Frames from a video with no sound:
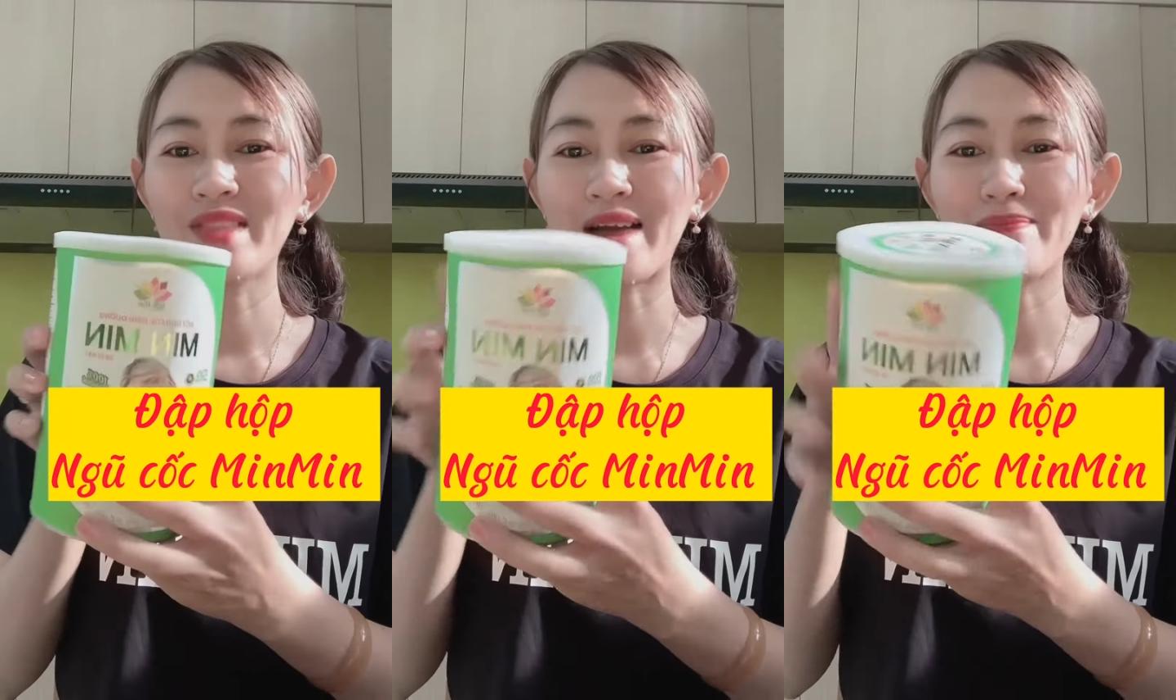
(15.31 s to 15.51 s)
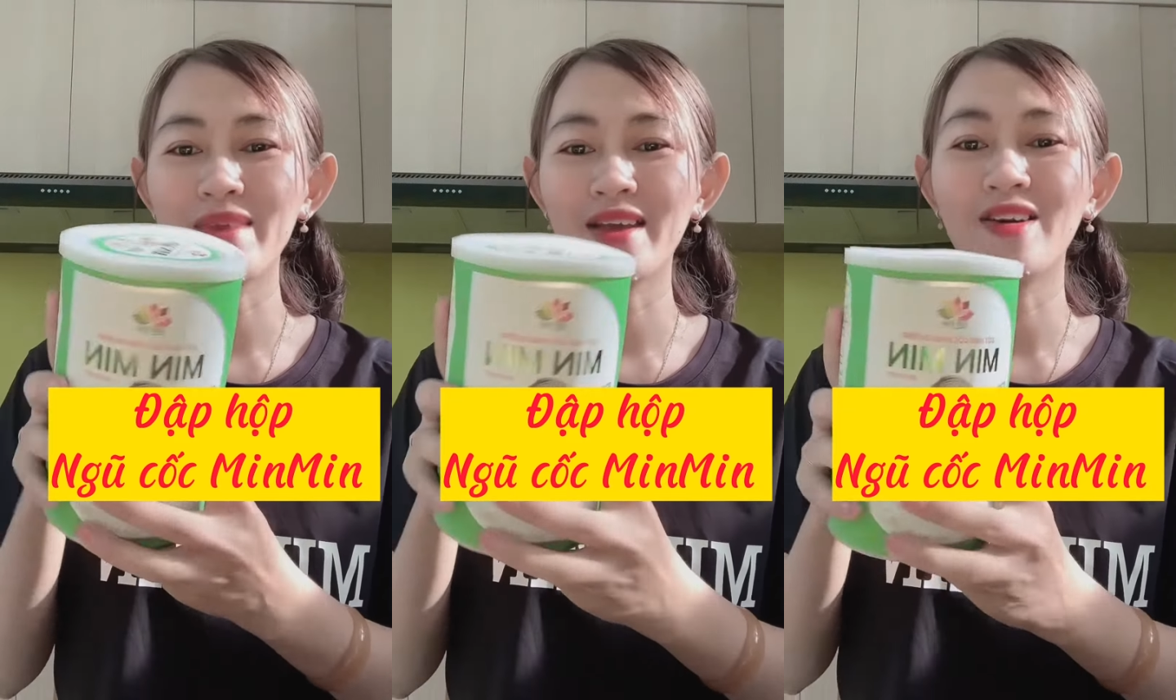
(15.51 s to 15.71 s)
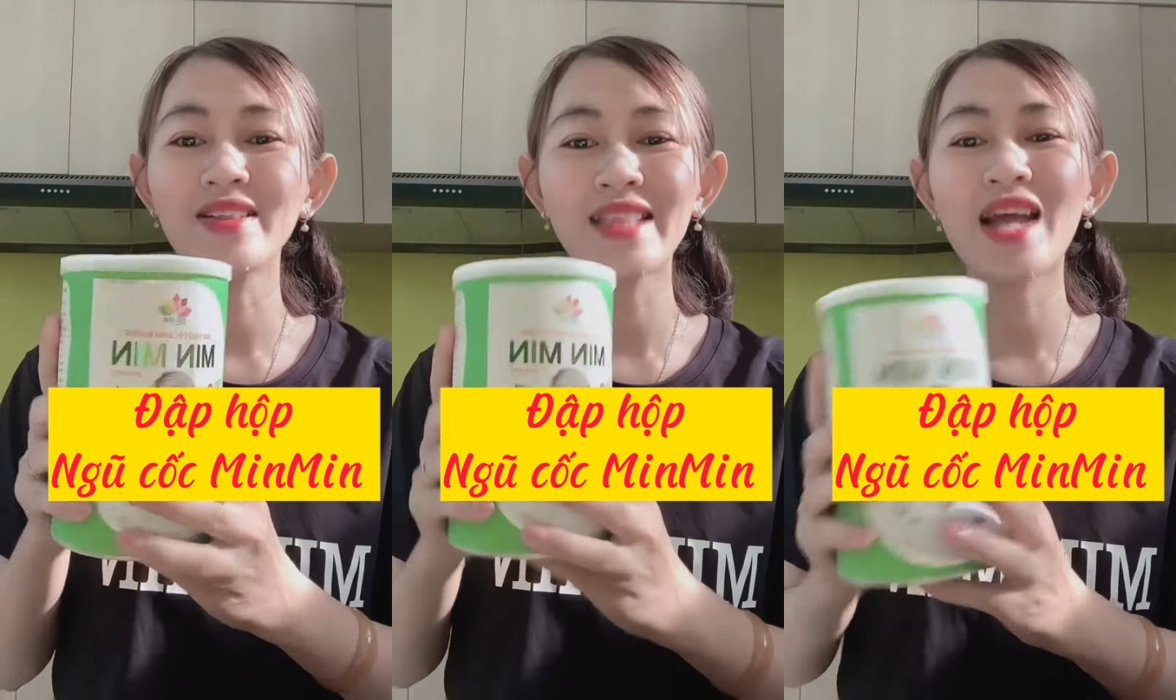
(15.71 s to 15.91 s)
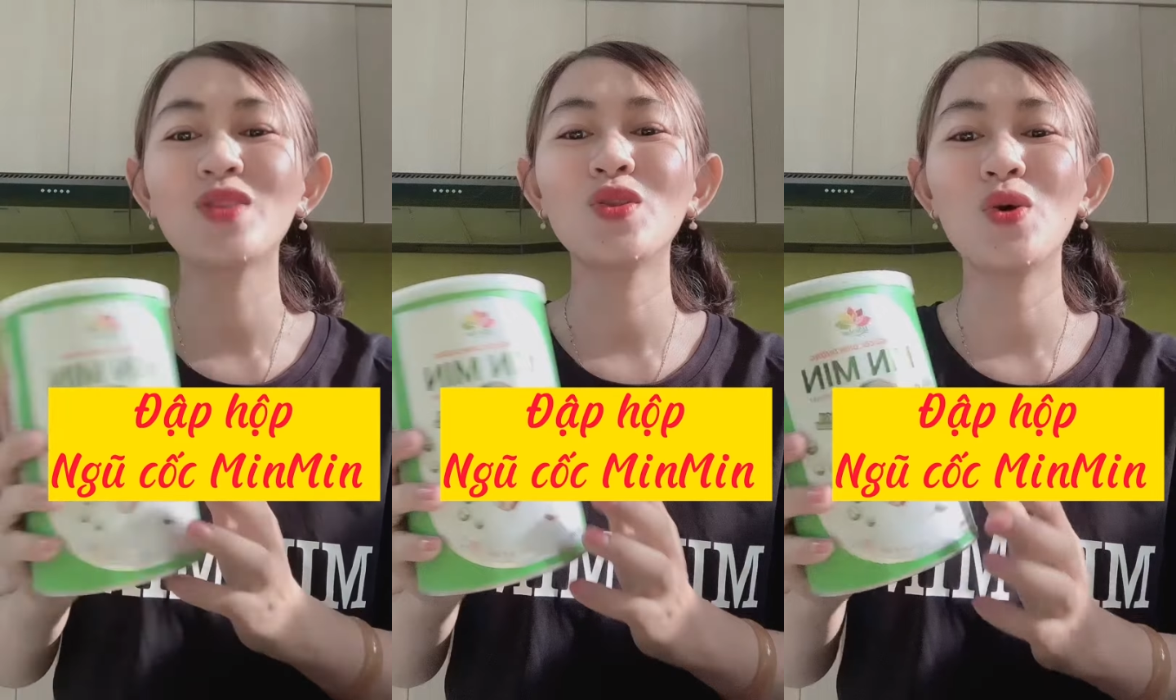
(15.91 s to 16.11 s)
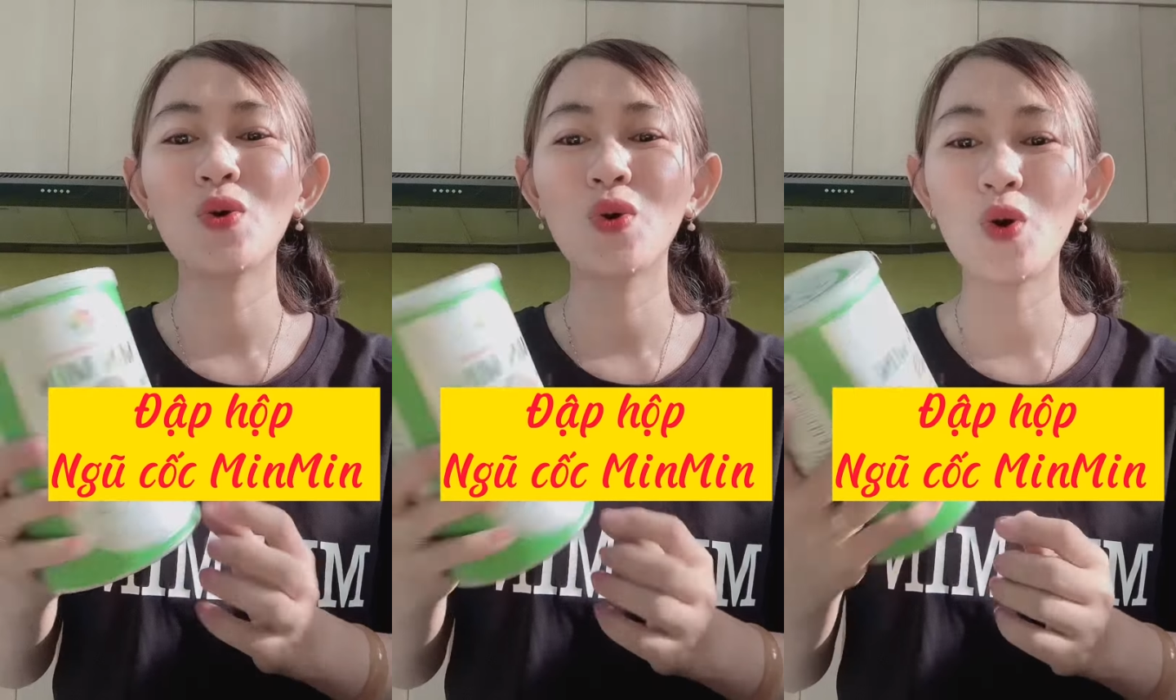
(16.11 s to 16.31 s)
đặc biệt có
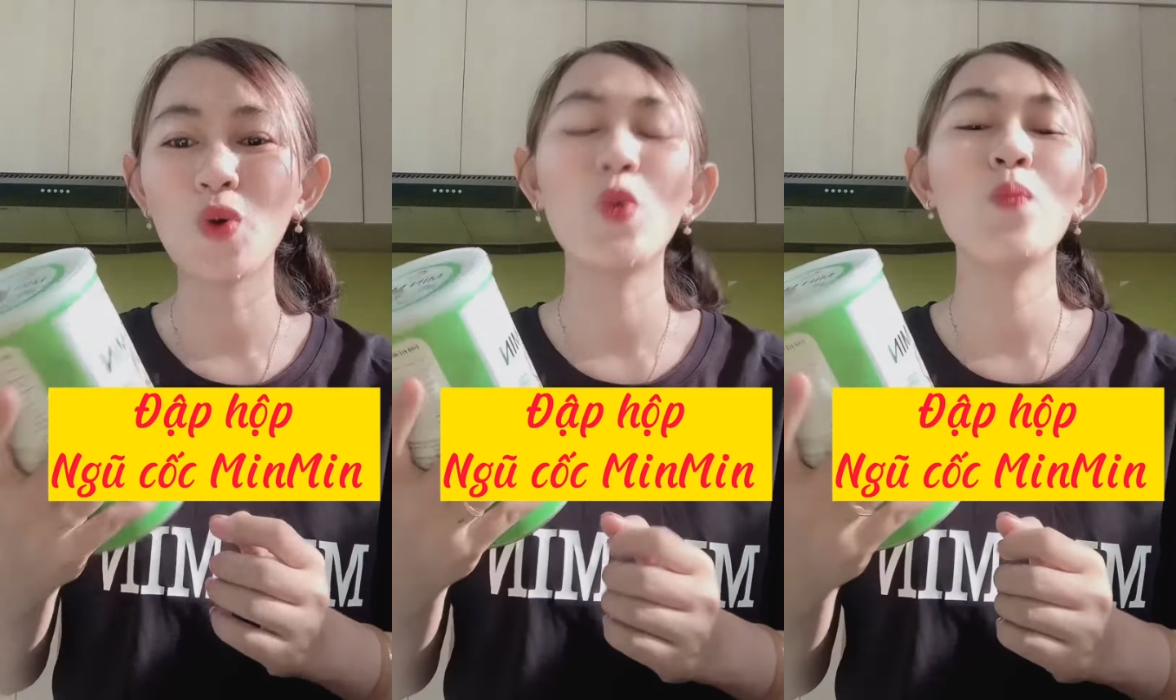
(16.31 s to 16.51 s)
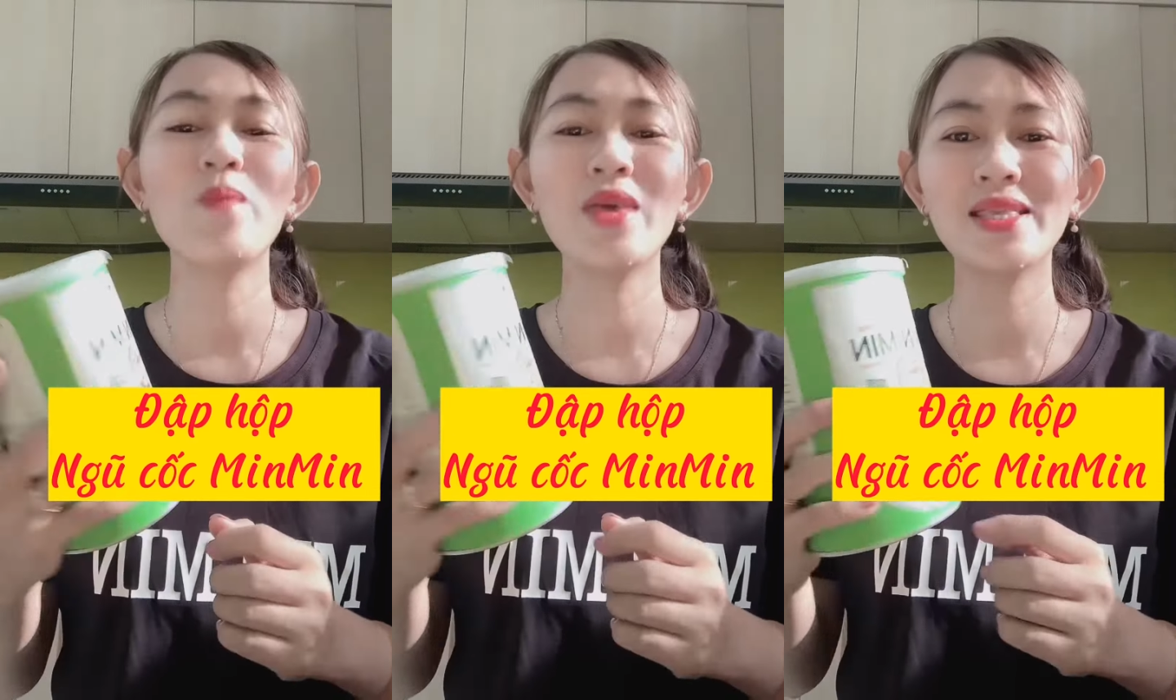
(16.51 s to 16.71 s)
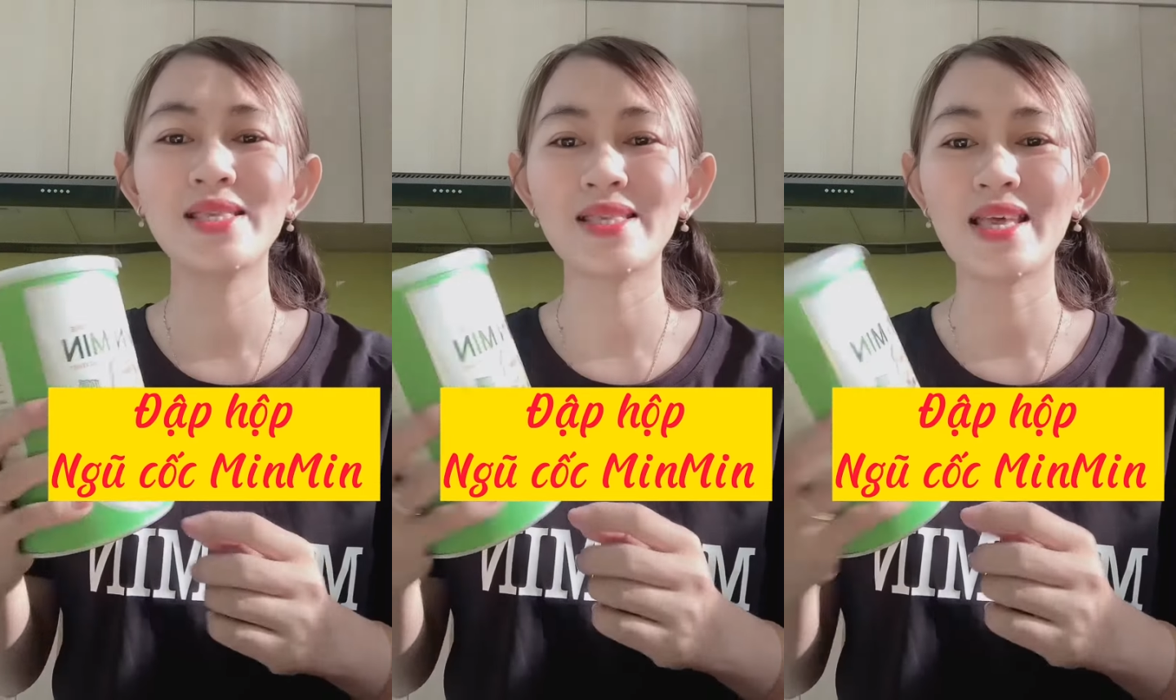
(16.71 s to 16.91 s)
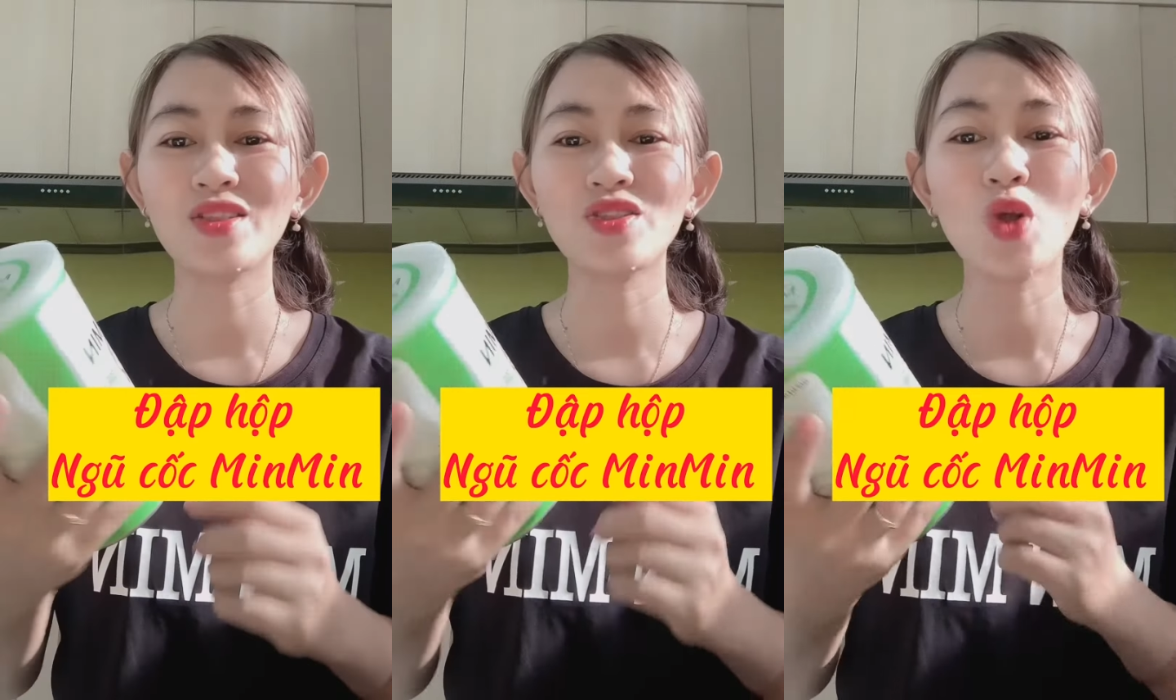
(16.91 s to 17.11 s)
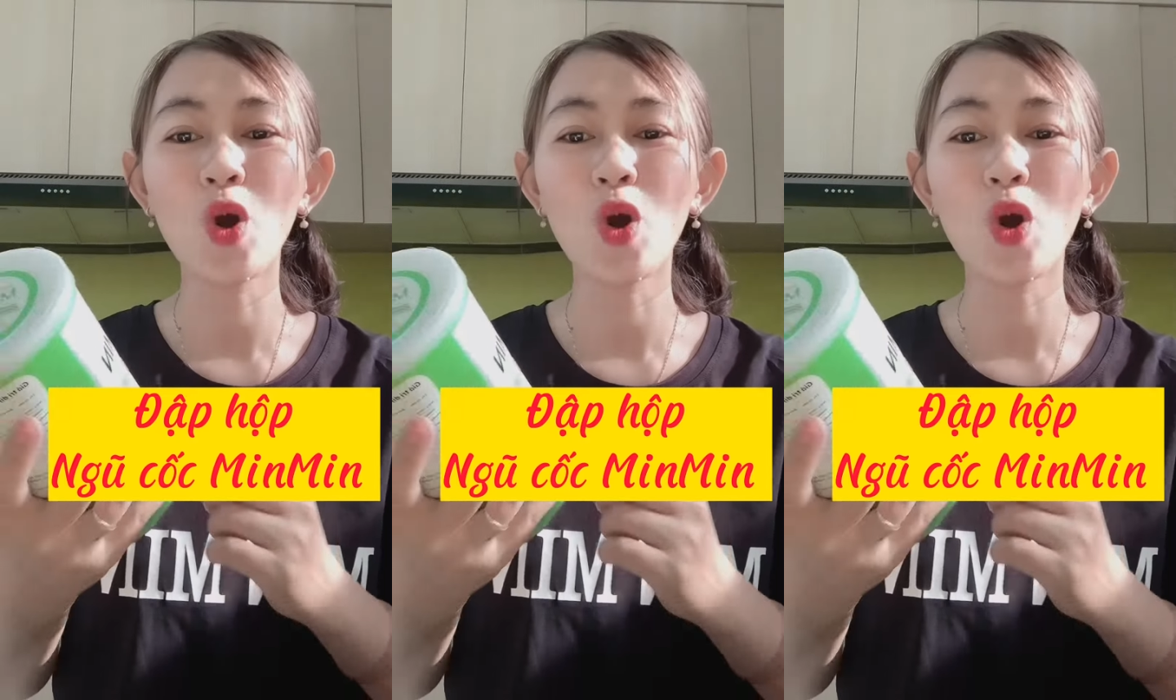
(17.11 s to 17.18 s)
nano cocumin sẽ